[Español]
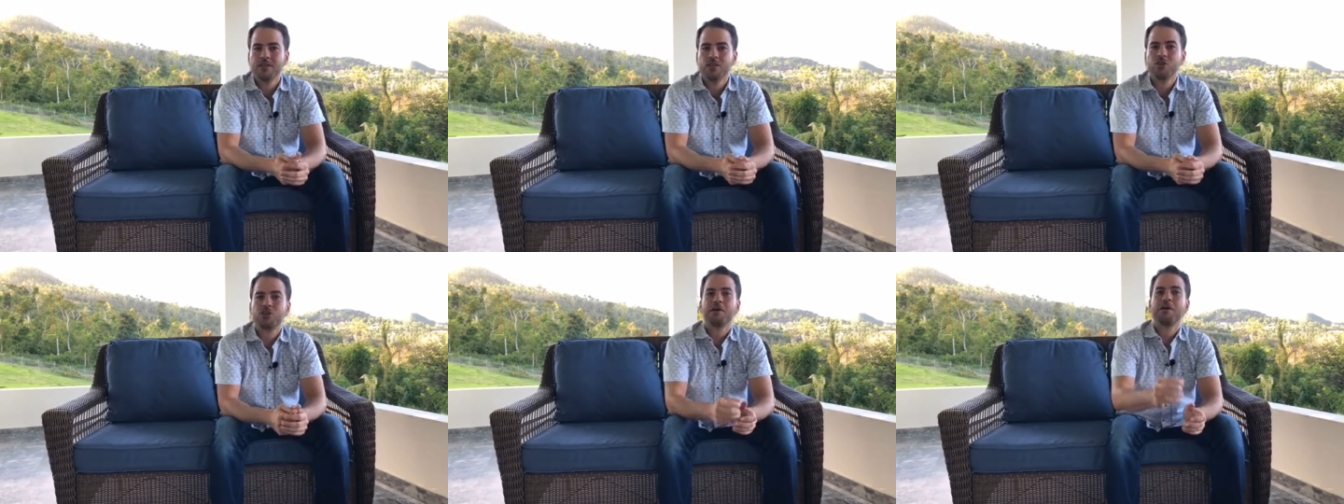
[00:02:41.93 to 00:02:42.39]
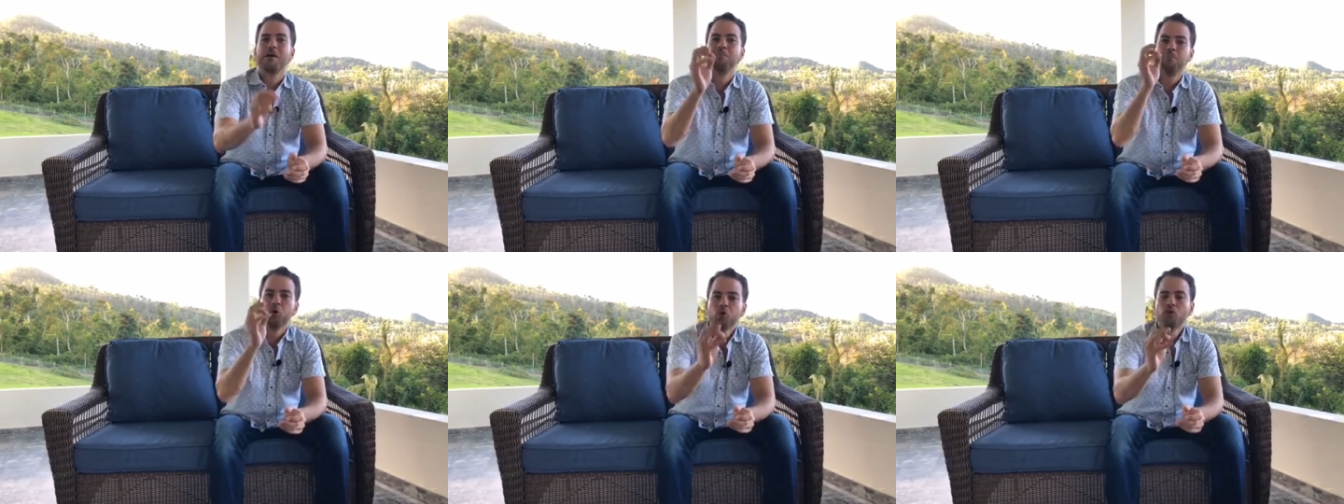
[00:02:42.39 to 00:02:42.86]
Yo estaba a
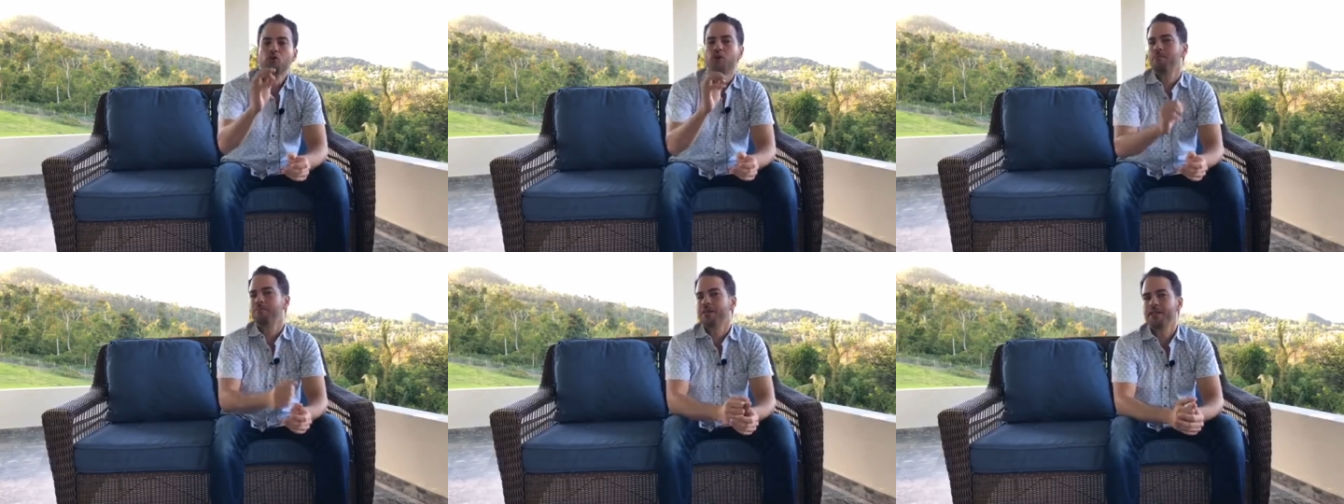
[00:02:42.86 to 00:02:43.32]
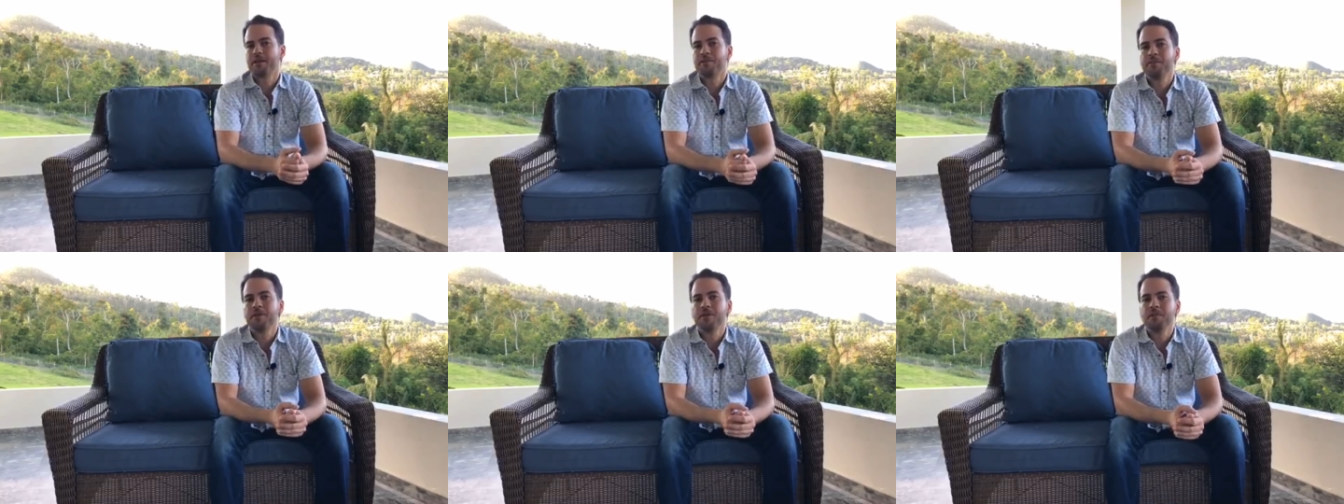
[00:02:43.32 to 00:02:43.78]
punto de
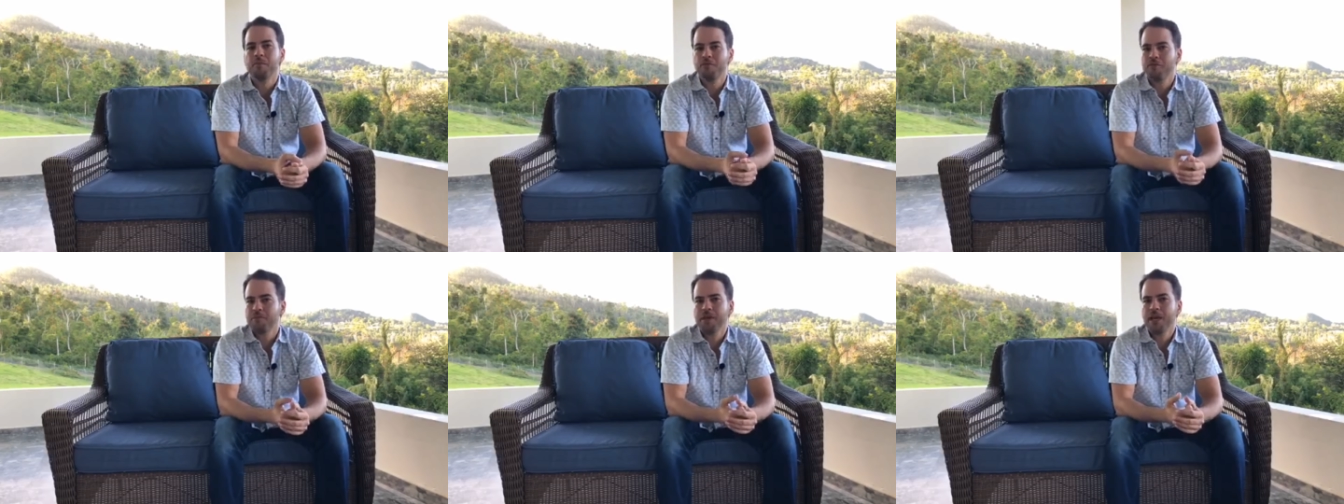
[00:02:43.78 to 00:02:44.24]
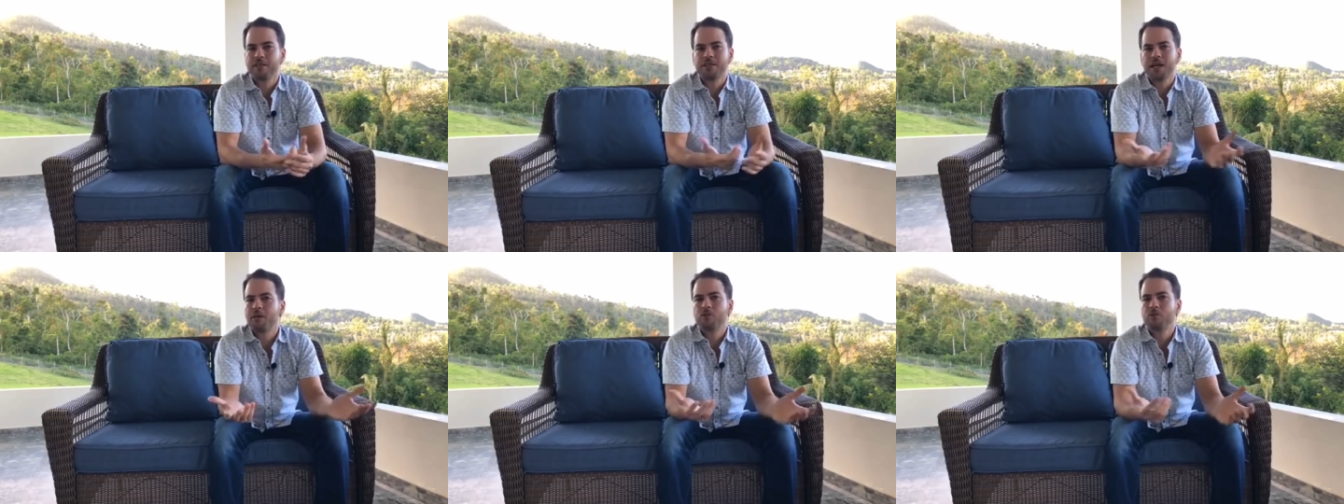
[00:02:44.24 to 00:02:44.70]
perder mi familia,
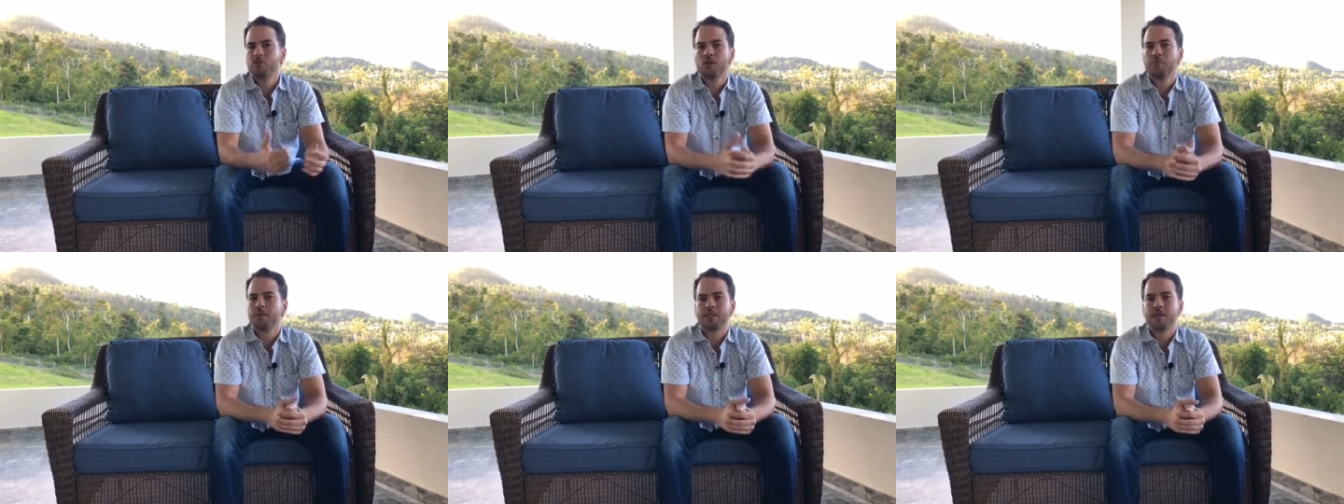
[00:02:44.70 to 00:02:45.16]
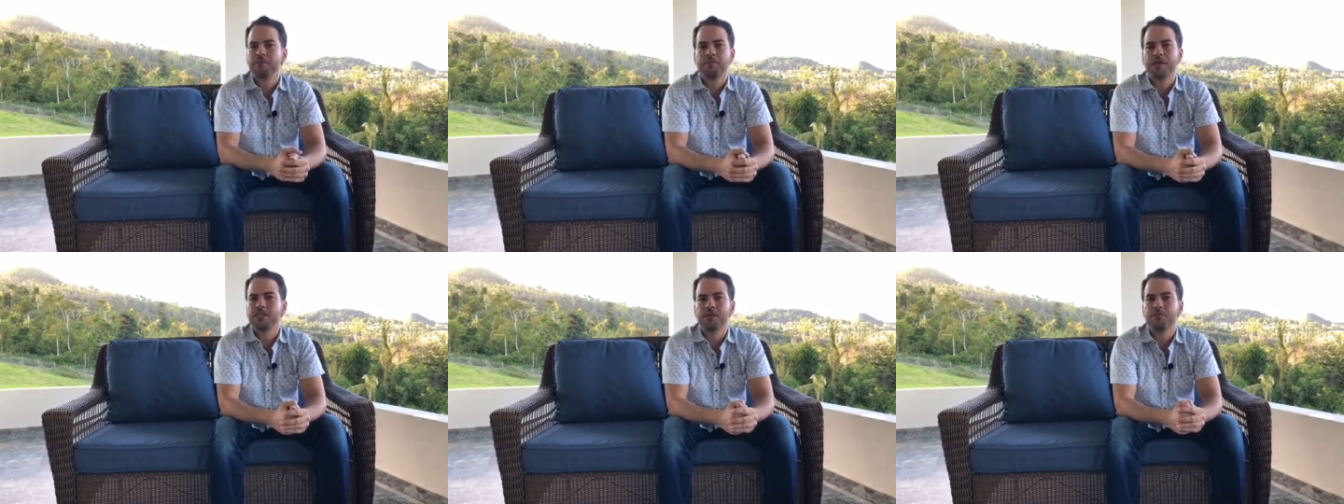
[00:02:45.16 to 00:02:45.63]
estaba a punto de perder mi
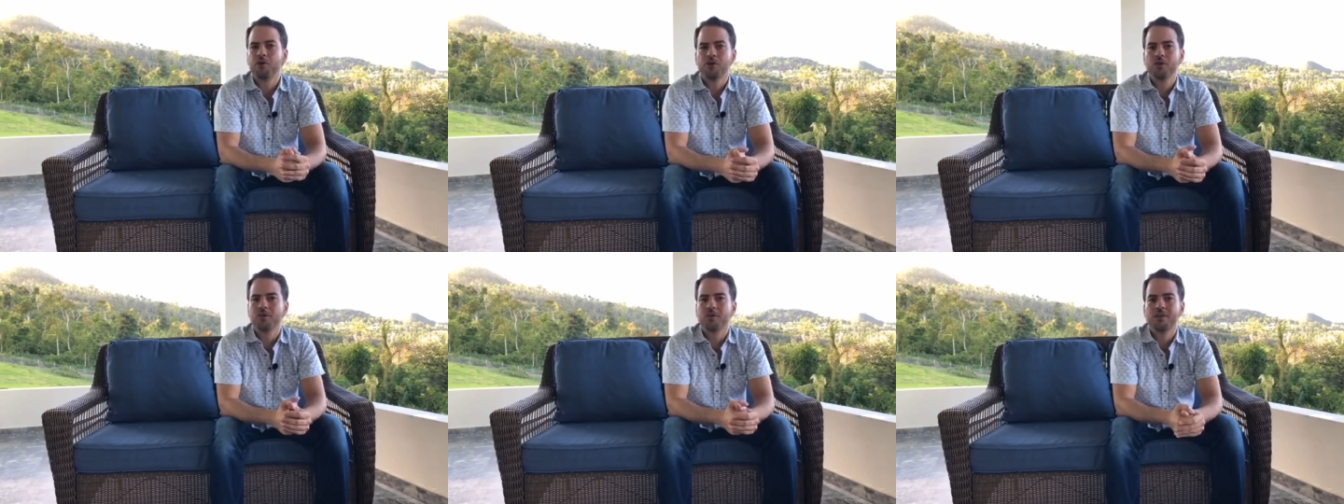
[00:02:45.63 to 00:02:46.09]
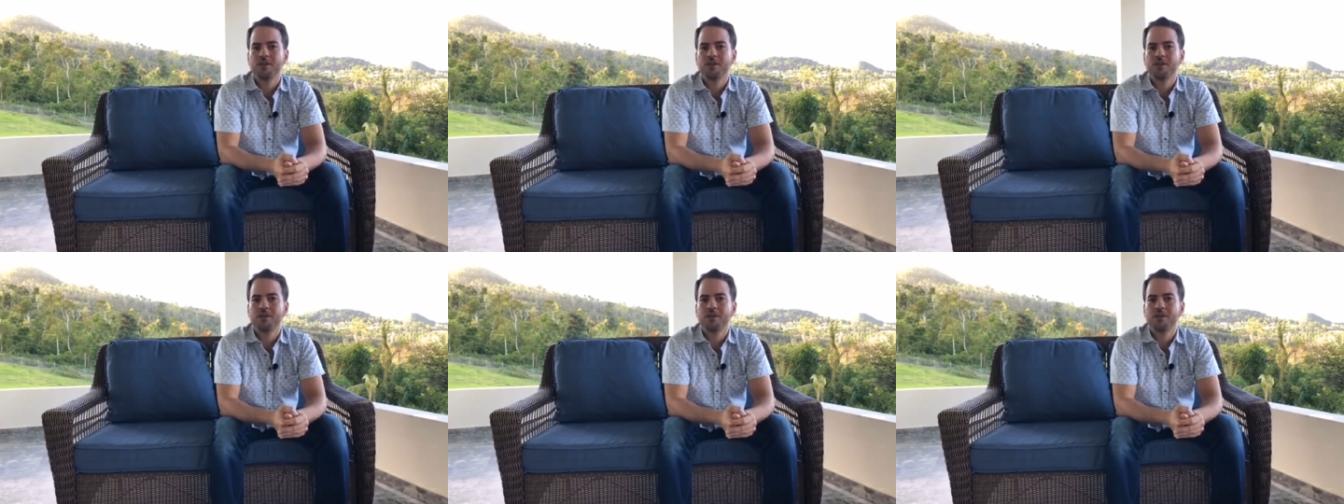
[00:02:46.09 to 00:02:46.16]
matrimonio.